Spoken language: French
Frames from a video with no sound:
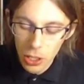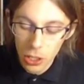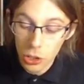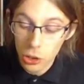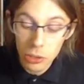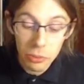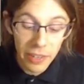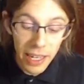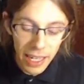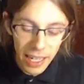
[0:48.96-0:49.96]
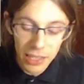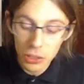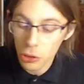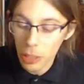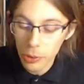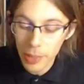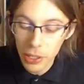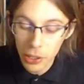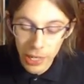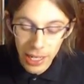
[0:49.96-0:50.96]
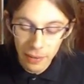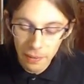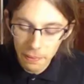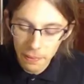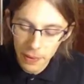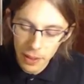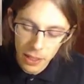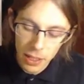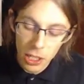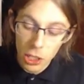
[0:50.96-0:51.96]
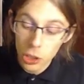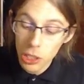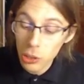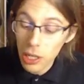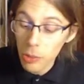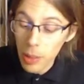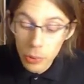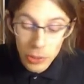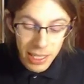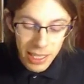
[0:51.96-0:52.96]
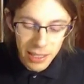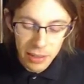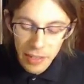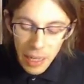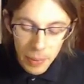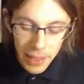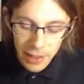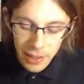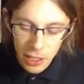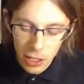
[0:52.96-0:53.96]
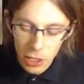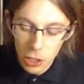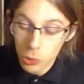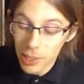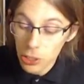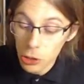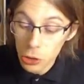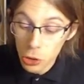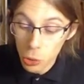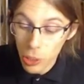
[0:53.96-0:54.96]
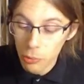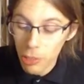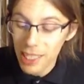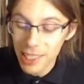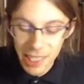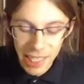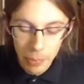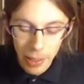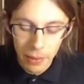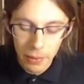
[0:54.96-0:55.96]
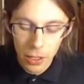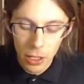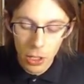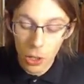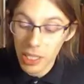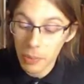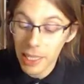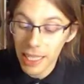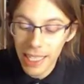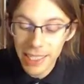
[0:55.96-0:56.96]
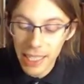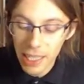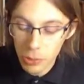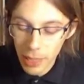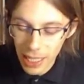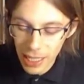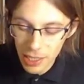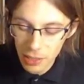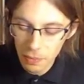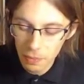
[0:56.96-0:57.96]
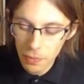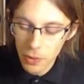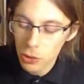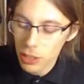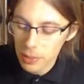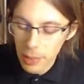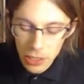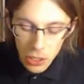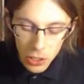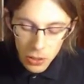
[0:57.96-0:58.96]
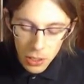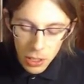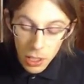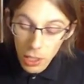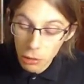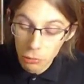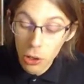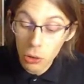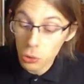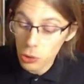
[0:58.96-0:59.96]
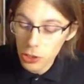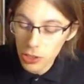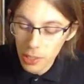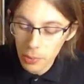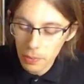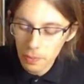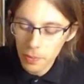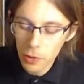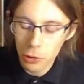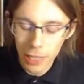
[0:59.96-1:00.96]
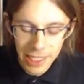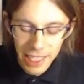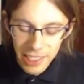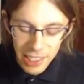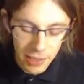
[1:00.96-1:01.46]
J'aurais dû me faire craindre de la première querelle. J'aurais dû alors m'imposer, frapper. Tu laisses entendre que toi et moi, ça ne tiendrait pas, en dépit des liens sacrés du mariage. Tu n'avais pas tort. Vois où nous en sommes. Tu l'as cherché.